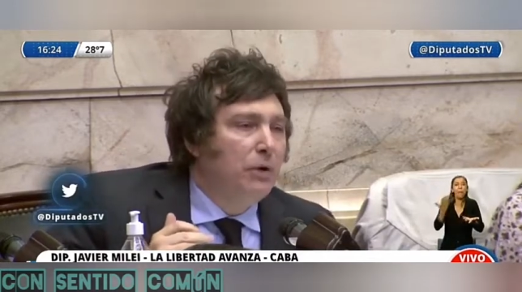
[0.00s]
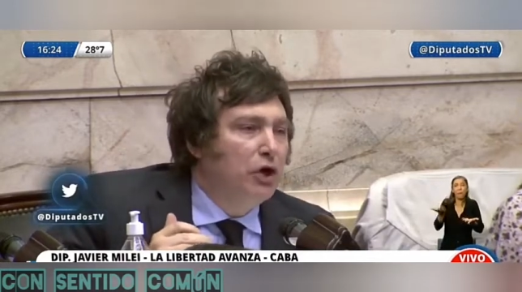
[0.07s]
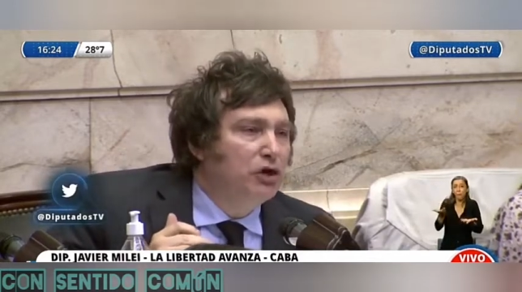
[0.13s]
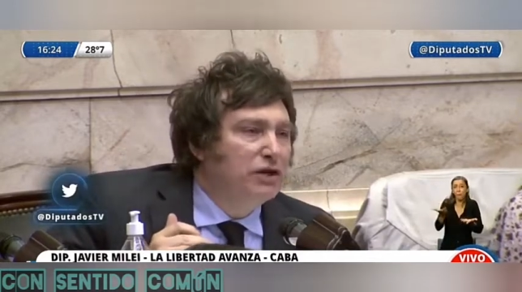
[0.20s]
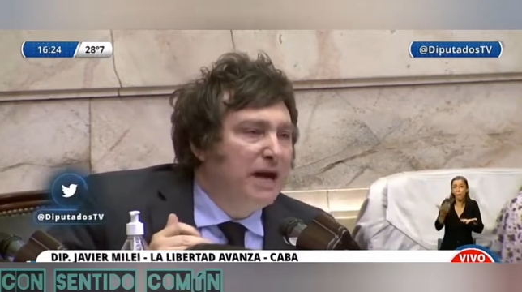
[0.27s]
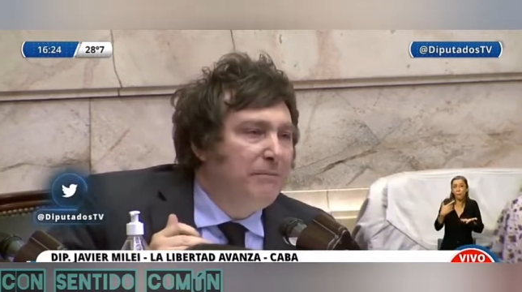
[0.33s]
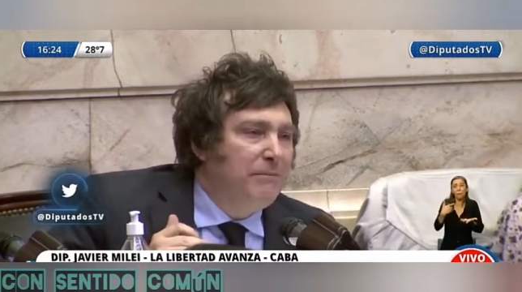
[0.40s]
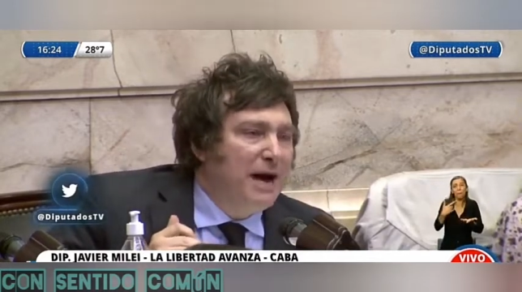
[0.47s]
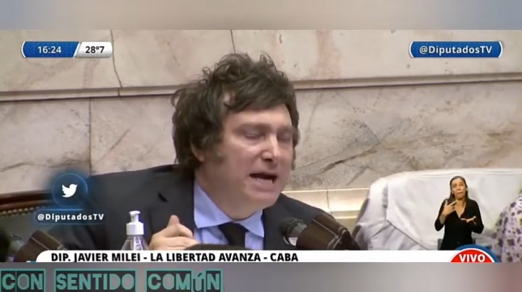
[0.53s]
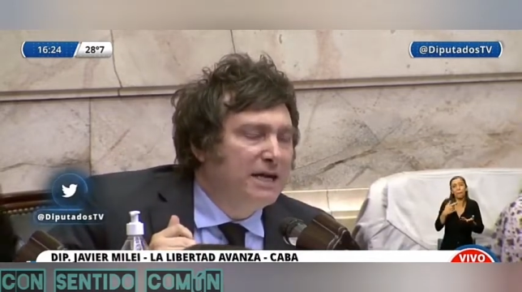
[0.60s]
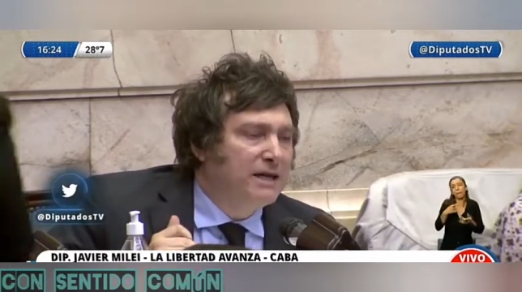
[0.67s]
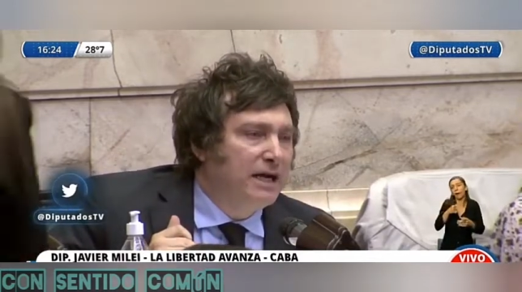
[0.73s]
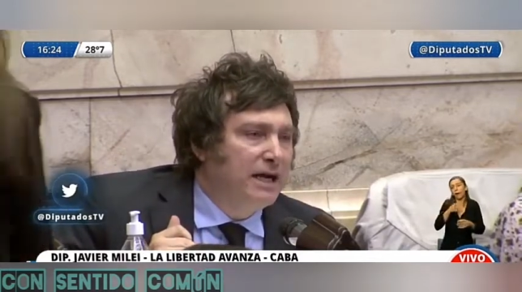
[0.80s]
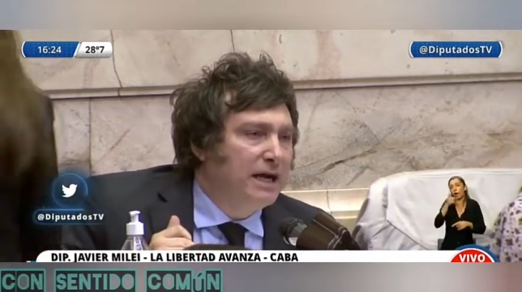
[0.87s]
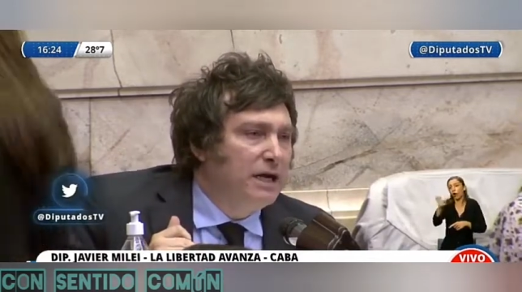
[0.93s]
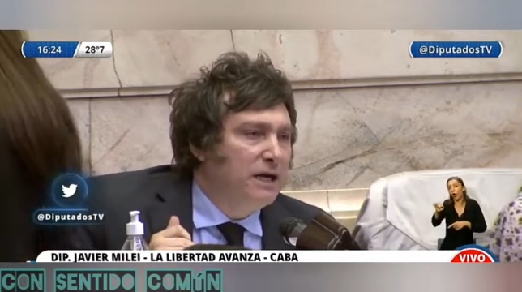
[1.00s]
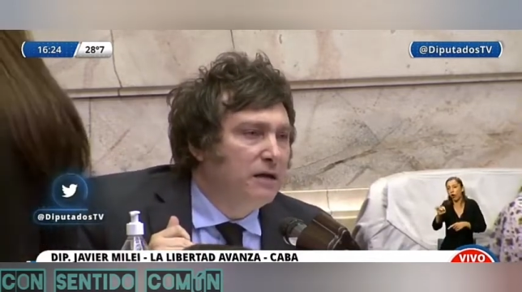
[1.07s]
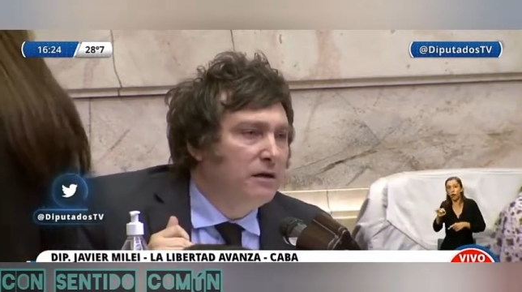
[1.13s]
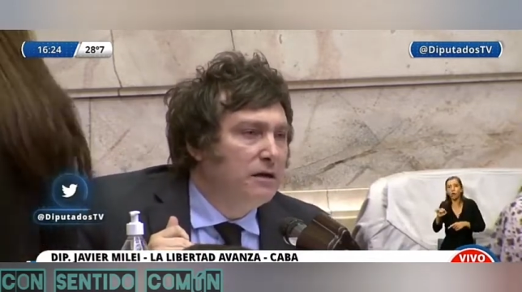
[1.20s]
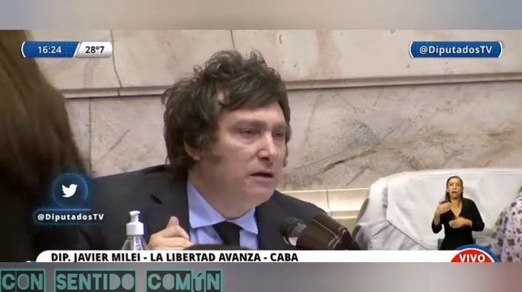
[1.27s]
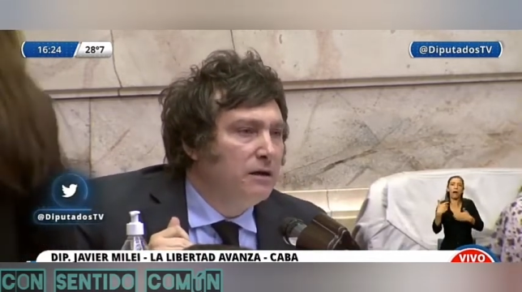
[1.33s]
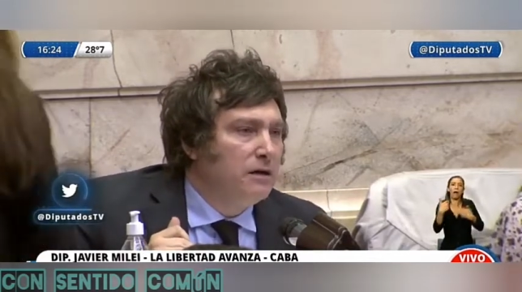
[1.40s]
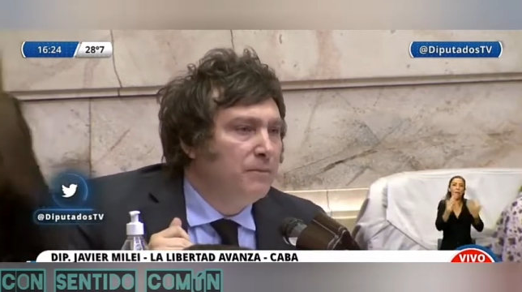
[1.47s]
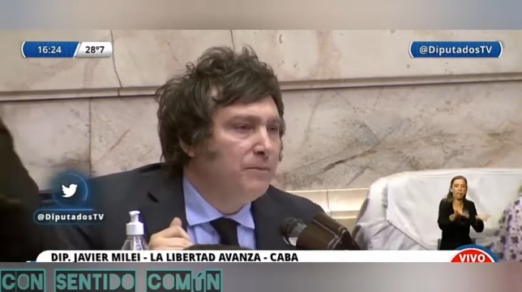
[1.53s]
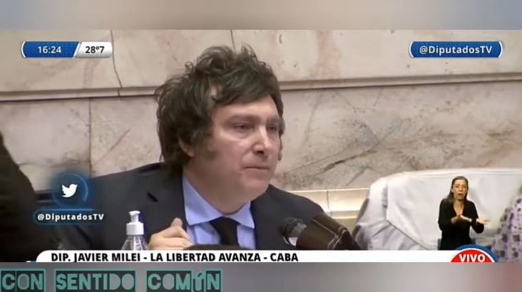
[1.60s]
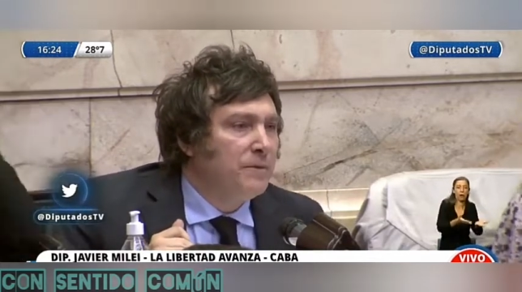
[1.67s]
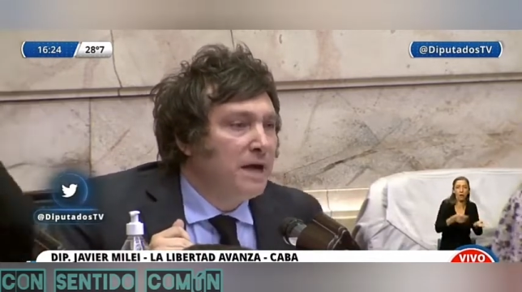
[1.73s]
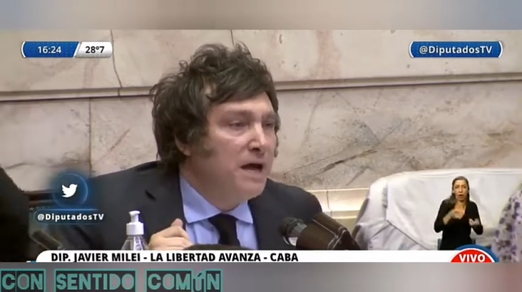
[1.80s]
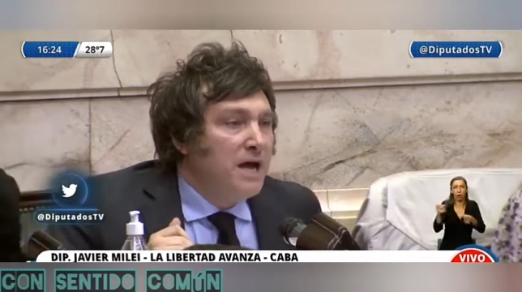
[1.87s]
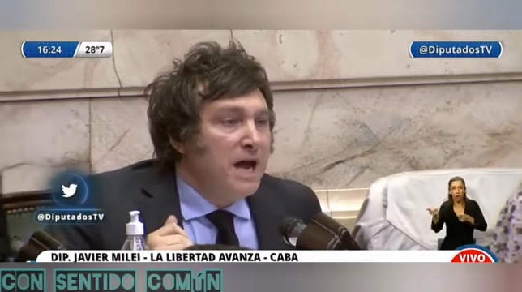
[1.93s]
Por otra parte,
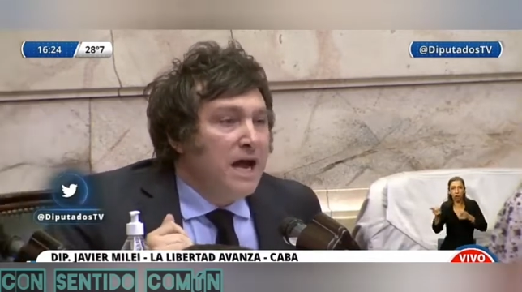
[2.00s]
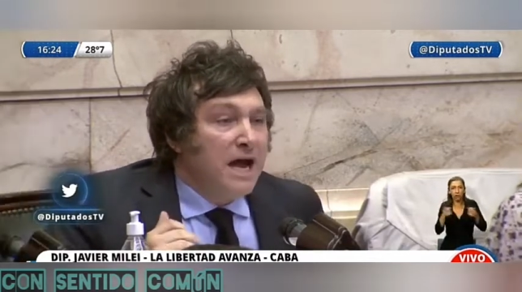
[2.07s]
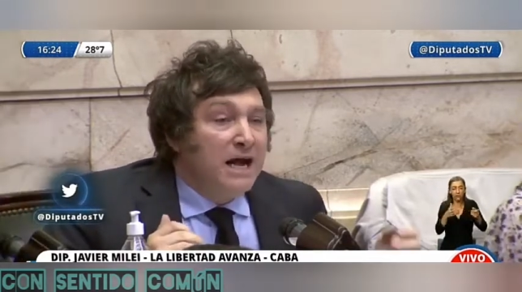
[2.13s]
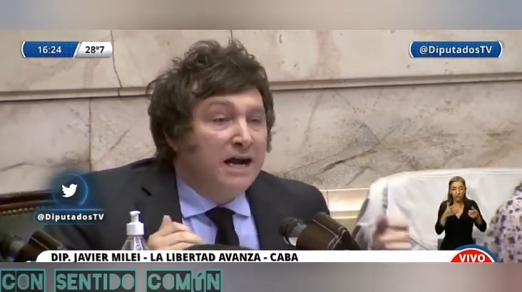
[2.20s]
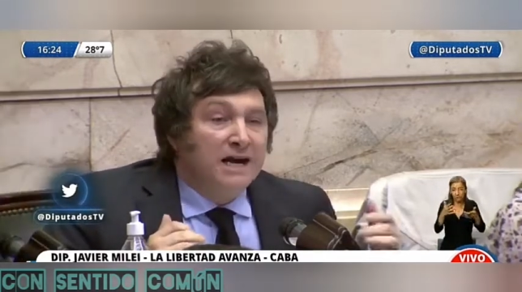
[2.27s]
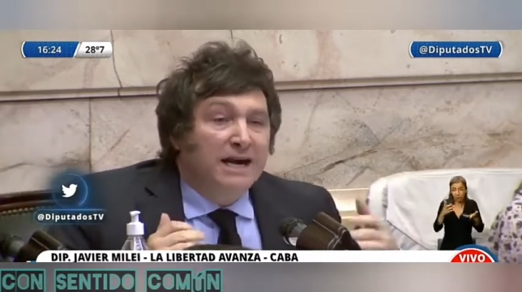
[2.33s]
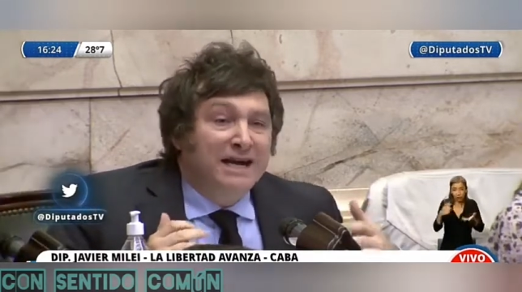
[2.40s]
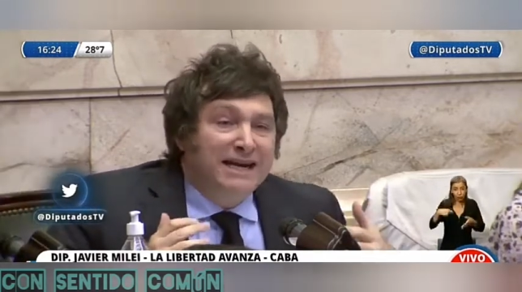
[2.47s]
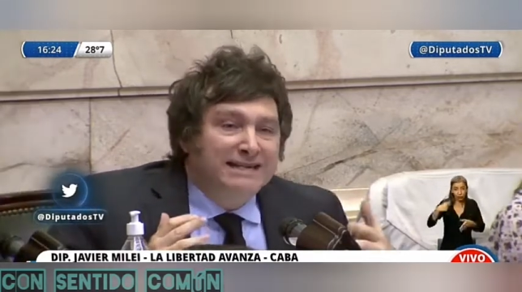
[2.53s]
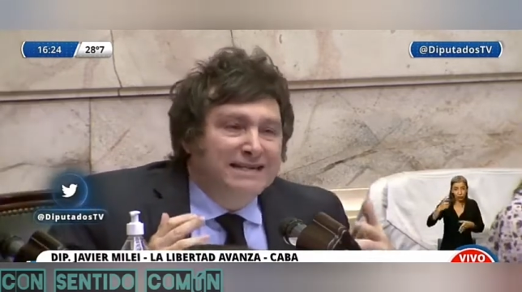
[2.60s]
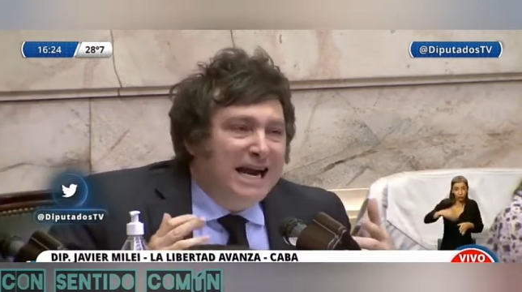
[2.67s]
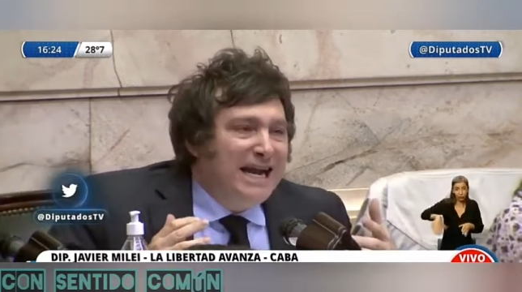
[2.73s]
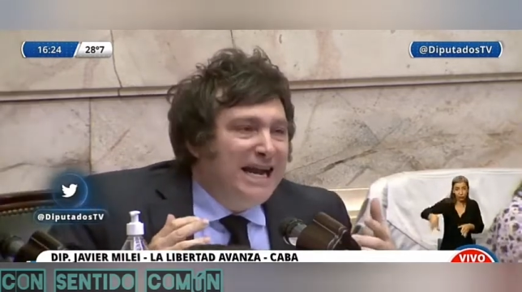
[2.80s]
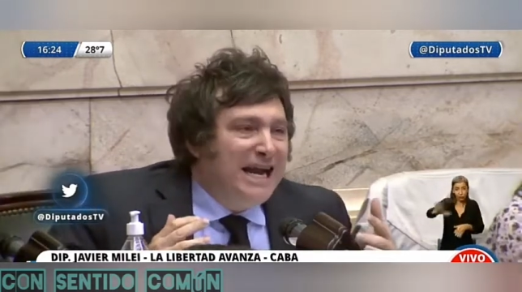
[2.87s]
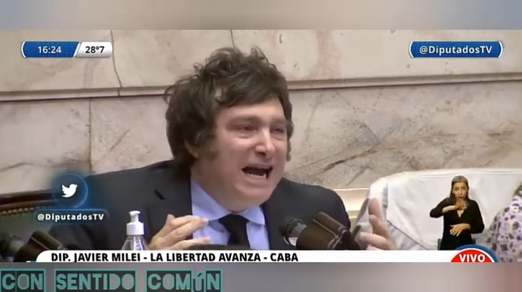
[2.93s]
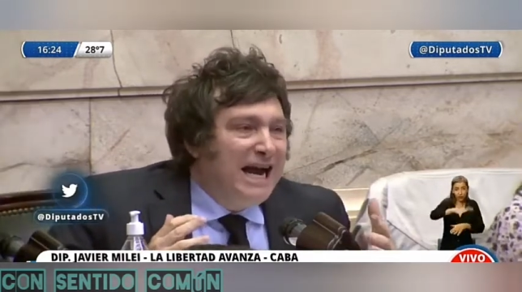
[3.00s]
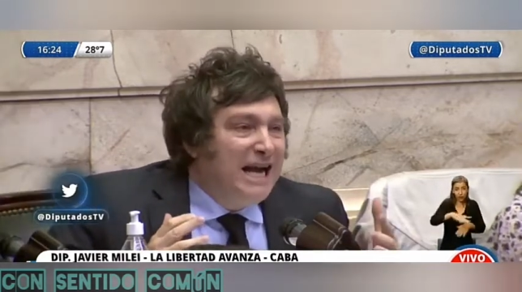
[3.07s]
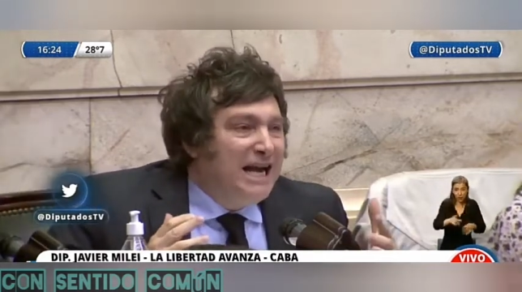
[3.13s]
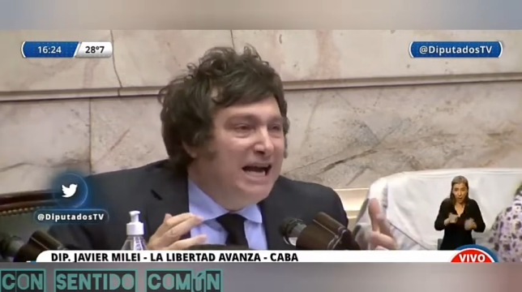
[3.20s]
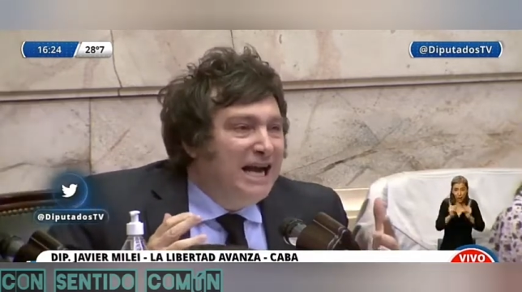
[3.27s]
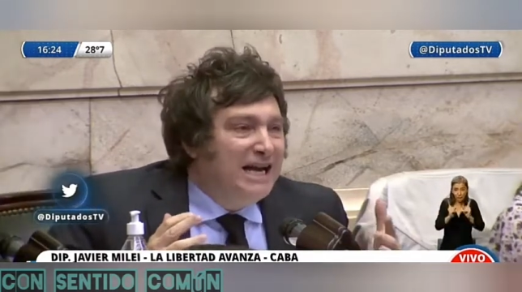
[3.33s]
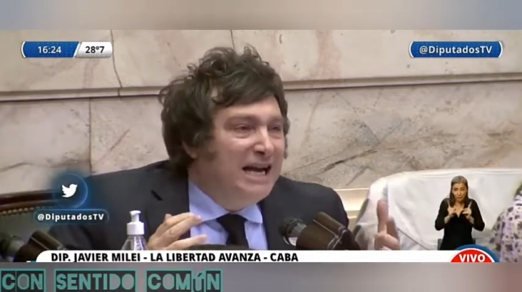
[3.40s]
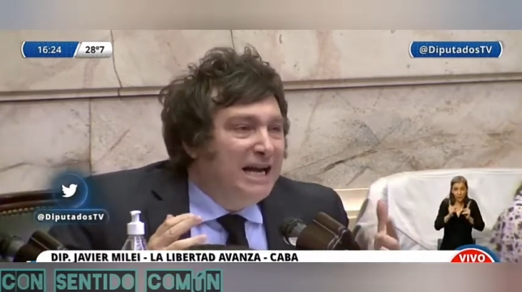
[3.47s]
que se alega el